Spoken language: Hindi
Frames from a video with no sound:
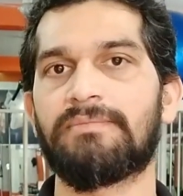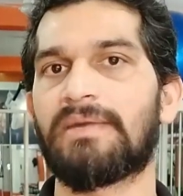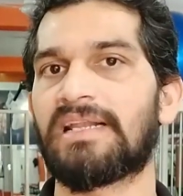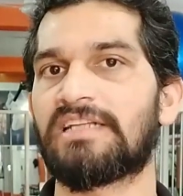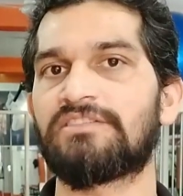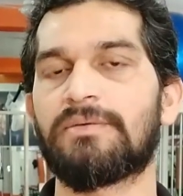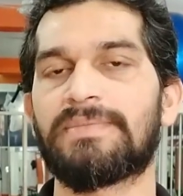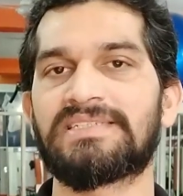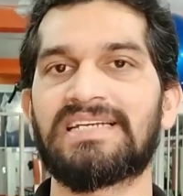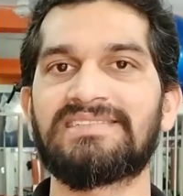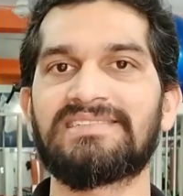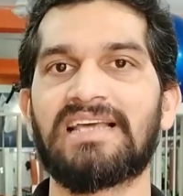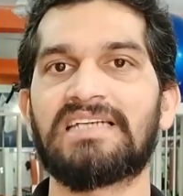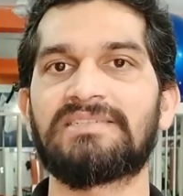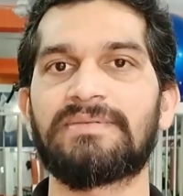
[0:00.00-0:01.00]
बारह सौ
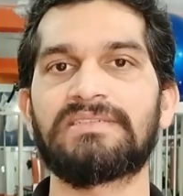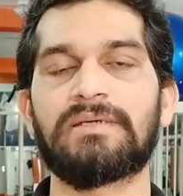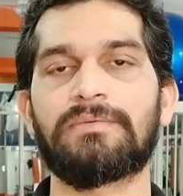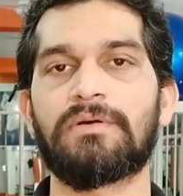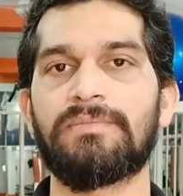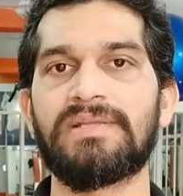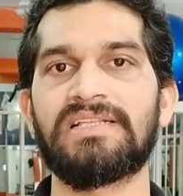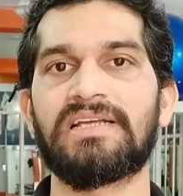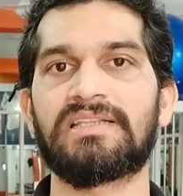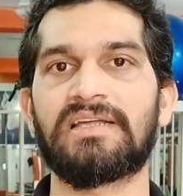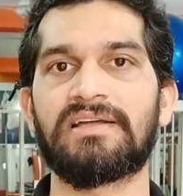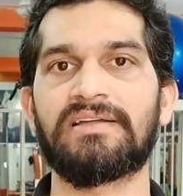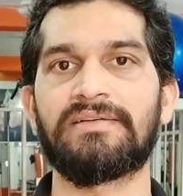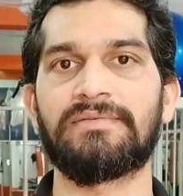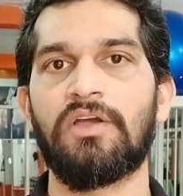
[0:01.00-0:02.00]
पचास के आसपास आपको मिल
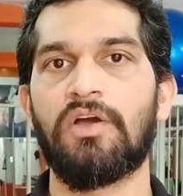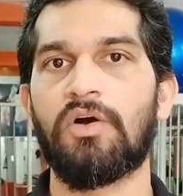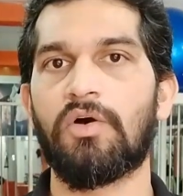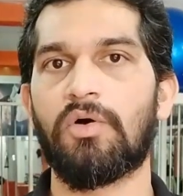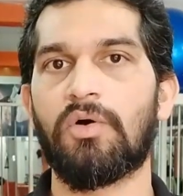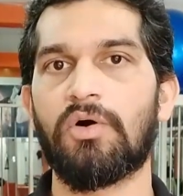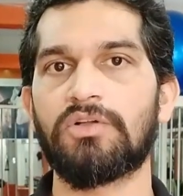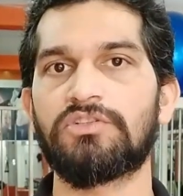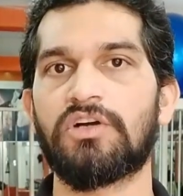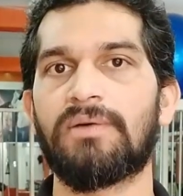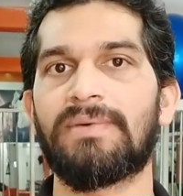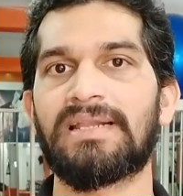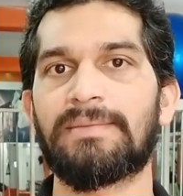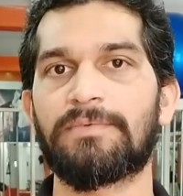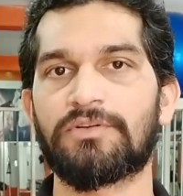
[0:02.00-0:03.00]
जाता है और जो
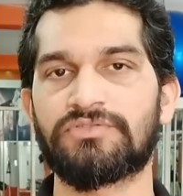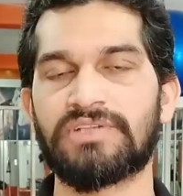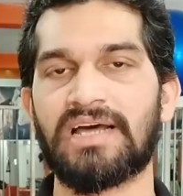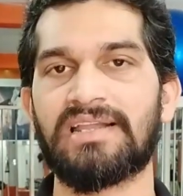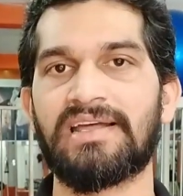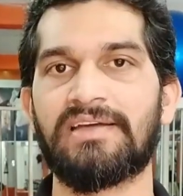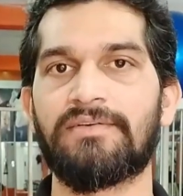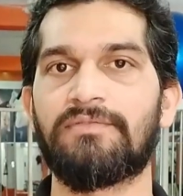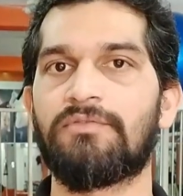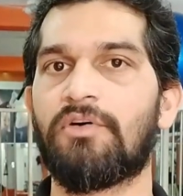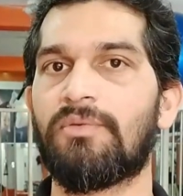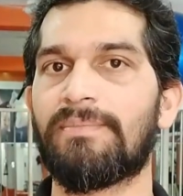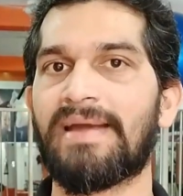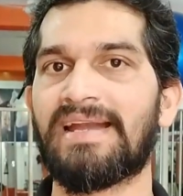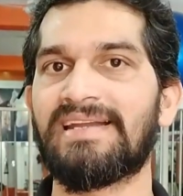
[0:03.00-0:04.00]
हमारा प्रोफ्टार है
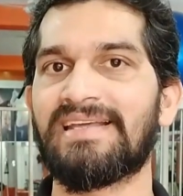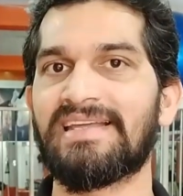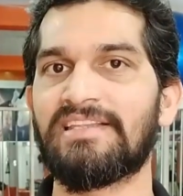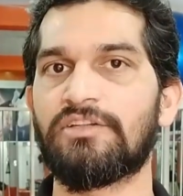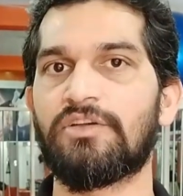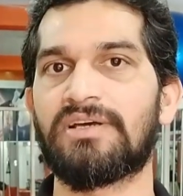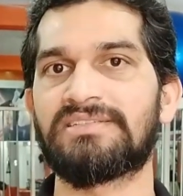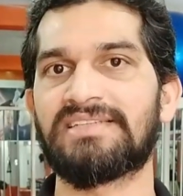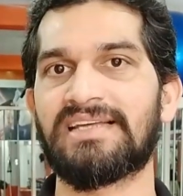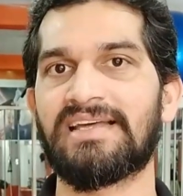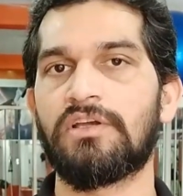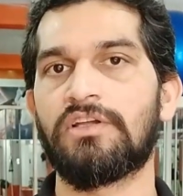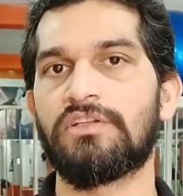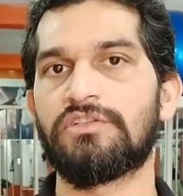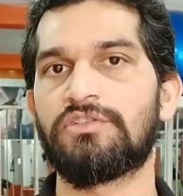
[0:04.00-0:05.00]
वो मेड इन यू
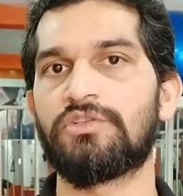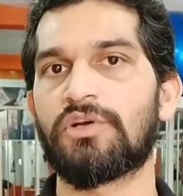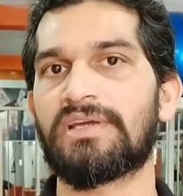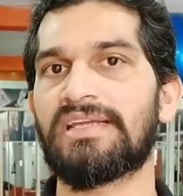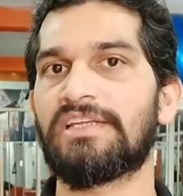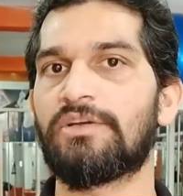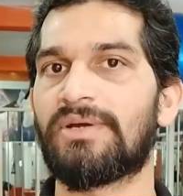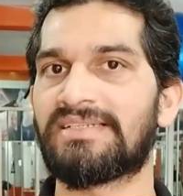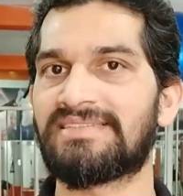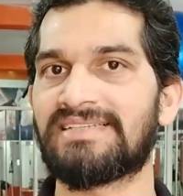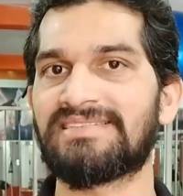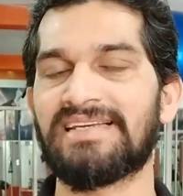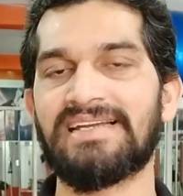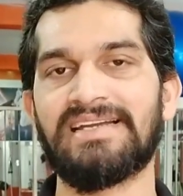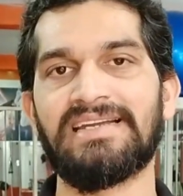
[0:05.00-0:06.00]
है जो कि यू
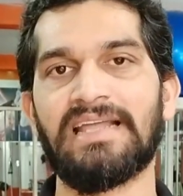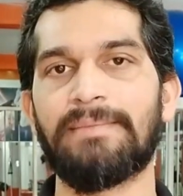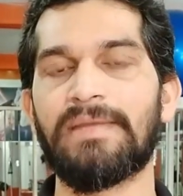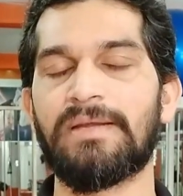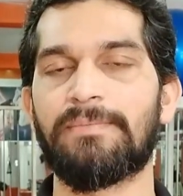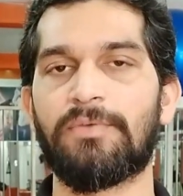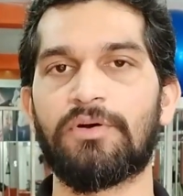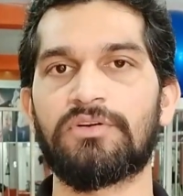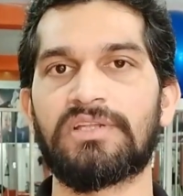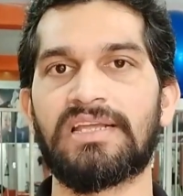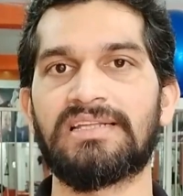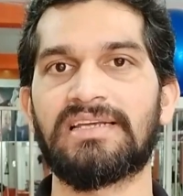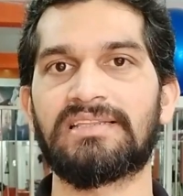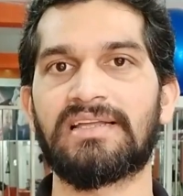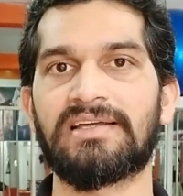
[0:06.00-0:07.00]
से इंडिया में इम्पोर्ट
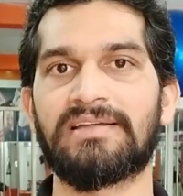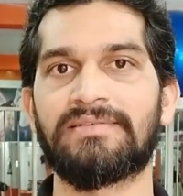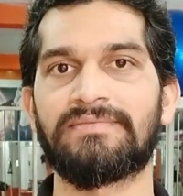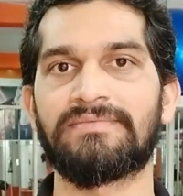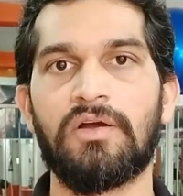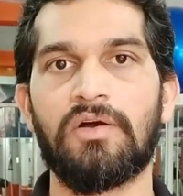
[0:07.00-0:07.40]
किया जाता है